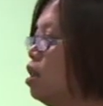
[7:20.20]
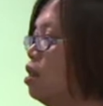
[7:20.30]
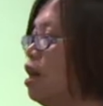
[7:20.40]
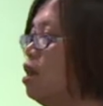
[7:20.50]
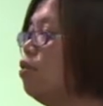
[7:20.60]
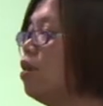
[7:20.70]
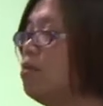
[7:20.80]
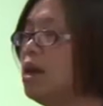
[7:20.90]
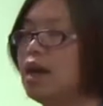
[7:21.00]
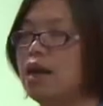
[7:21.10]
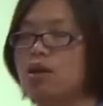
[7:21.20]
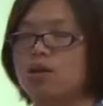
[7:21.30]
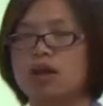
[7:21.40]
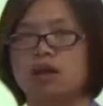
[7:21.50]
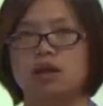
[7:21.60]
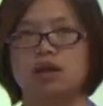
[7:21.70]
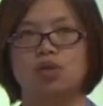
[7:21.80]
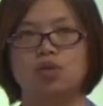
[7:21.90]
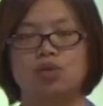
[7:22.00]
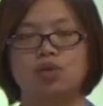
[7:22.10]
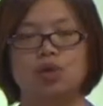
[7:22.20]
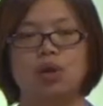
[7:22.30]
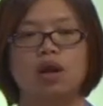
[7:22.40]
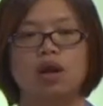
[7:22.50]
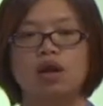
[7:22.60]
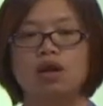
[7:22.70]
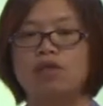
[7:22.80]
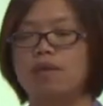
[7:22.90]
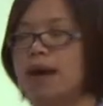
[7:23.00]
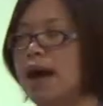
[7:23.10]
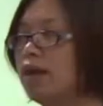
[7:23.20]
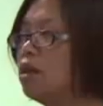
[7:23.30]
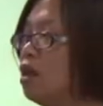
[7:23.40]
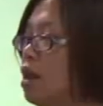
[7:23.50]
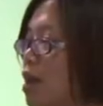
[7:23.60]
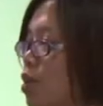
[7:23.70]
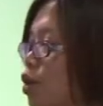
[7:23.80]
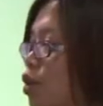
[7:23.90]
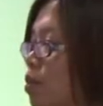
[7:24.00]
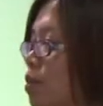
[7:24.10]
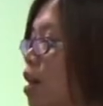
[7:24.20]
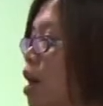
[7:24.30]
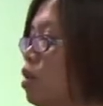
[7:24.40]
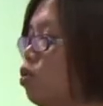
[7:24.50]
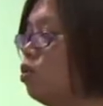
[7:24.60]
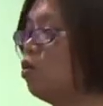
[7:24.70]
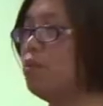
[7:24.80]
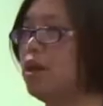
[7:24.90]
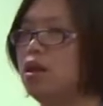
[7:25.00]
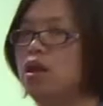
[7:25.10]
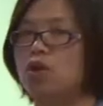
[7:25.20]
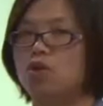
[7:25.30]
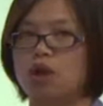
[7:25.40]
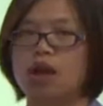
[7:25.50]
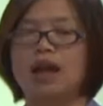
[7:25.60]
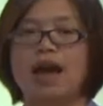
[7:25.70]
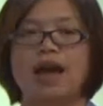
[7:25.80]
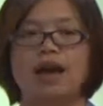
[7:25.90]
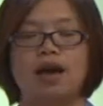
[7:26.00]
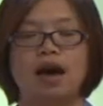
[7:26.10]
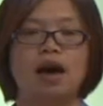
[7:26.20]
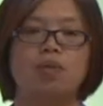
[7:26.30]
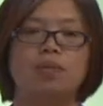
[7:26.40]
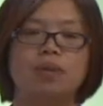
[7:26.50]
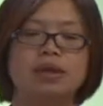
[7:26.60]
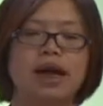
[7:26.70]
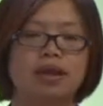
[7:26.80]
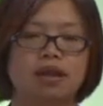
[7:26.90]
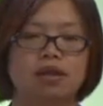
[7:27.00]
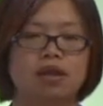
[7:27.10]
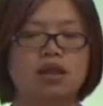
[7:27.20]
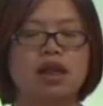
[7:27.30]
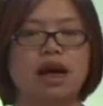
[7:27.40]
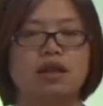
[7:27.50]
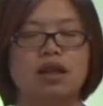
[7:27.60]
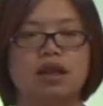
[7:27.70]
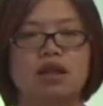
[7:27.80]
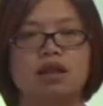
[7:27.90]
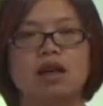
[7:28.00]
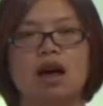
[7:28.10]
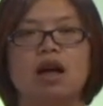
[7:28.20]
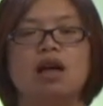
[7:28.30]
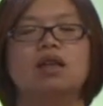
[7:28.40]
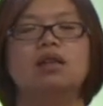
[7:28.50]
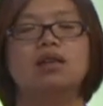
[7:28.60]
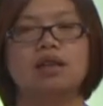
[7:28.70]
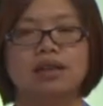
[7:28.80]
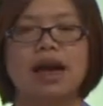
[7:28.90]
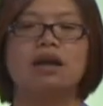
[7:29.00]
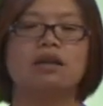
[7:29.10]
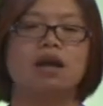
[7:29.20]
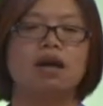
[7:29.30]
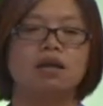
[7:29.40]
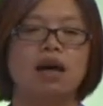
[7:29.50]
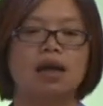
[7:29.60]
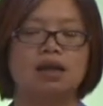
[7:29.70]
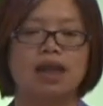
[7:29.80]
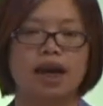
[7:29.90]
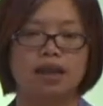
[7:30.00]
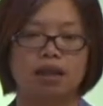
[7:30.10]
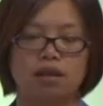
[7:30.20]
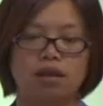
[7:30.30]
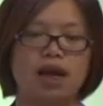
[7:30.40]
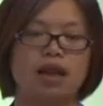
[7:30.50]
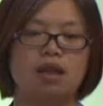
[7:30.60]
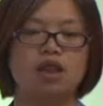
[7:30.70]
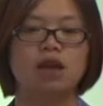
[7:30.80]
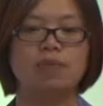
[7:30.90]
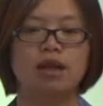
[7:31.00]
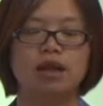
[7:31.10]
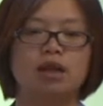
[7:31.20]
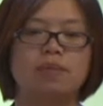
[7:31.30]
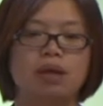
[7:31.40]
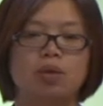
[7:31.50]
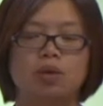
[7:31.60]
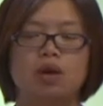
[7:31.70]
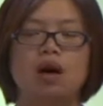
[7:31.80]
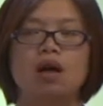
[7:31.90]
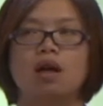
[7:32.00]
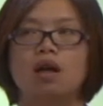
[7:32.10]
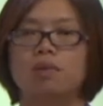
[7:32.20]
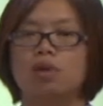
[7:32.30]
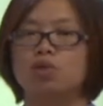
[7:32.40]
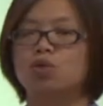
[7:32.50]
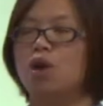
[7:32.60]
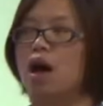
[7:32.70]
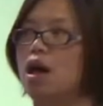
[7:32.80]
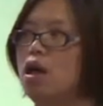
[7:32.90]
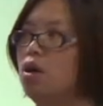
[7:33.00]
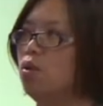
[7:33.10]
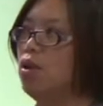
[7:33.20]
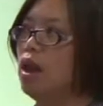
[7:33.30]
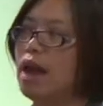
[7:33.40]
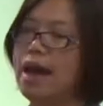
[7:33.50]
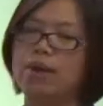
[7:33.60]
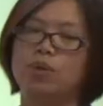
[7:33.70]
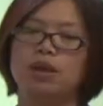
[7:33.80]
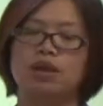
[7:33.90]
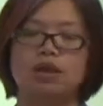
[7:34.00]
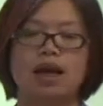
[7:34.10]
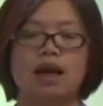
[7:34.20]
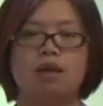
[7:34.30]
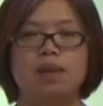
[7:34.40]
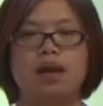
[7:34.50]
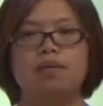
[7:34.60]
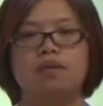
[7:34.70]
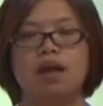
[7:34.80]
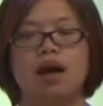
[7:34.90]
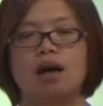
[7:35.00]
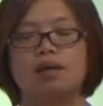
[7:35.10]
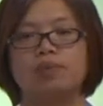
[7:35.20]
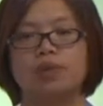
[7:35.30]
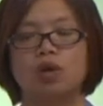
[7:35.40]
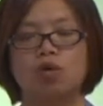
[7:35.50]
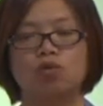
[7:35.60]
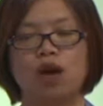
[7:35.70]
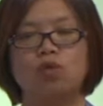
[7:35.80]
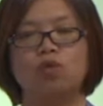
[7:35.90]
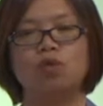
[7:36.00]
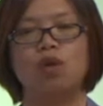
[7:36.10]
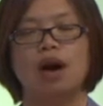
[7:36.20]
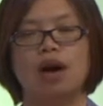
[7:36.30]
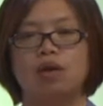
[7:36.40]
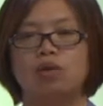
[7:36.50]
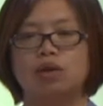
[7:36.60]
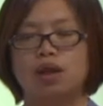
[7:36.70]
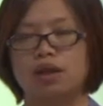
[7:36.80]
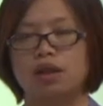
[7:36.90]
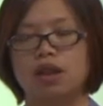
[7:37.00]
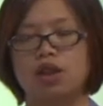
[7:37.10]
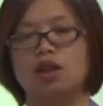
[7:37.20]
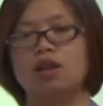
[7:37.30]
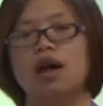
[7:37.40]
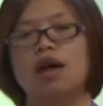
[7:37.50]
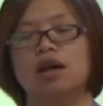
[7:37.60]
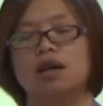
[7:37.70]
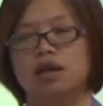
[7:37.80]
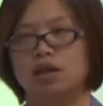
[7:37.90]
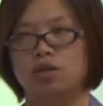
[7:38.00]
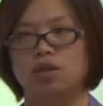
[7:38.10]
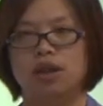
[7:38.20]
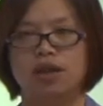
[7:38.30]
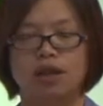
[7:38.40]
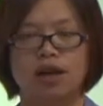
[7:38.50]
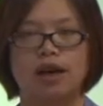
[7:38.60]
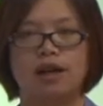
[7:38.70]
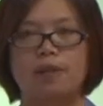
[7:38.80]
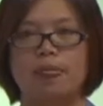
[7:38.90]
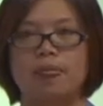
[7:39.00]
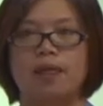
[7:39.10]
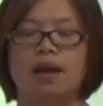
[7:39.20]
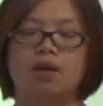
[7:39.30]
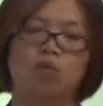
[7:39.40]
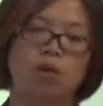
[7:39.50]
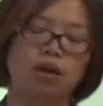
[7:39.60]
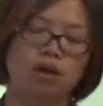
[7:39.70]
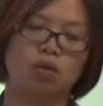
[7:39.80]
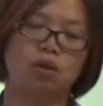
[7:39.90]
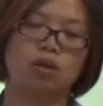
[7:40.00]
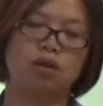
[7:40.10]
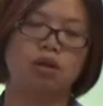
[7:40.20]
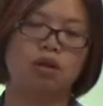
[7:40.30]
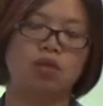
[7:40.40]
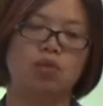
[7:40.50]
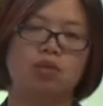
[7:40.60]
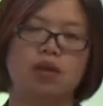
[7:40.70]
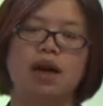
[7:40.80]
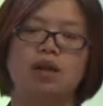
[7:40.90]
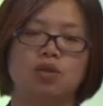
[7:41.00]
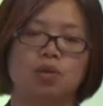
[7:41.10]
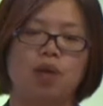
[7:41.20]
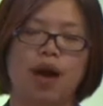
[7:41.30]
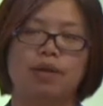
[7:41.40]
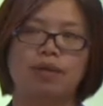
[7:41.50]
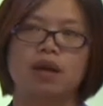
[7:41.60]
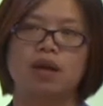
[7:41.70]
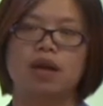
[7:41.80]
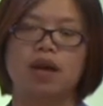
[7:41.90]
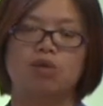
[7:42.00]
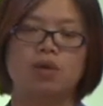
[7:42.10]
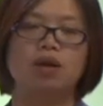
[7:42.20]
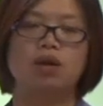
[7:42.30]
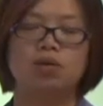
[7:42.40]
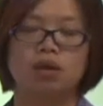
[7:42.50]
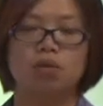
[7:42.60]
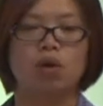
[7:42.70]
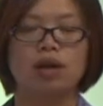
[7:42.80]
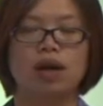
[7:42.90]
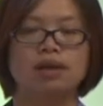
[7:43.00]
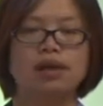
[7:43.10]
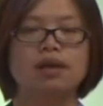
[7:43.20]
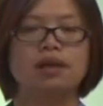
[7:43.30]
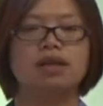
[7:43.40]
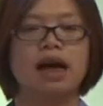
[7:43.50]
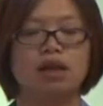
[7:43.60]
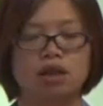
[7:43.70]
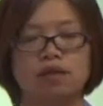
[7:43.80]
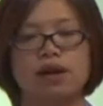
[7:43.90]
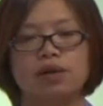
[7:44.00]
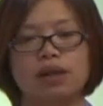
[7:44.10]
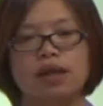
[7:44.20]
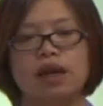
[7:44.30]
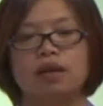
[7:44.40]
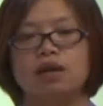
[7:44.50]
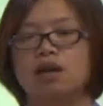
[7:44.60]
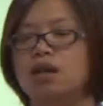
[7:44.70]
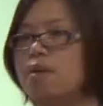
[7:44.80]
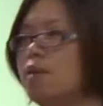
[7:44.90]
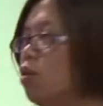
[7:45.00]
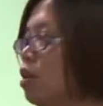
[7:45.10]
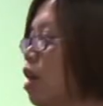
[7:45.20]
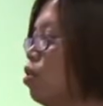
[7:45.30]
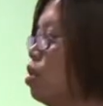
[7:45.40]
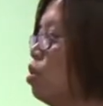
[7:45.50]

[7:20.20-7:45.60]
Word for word: 呢，一方面来源于当期的储蓄，另一方面还可能来源于什么呢？就是我们原来啊，我们家庭资产的一个增加额。啊，家庭资产的账面的一个变动额，比如说我原来我的资产里边啊有房屋啊有这个汽车，有这个啊股票投资，有银行存款。那股票投资我当期增加了十万块钱，那么会导致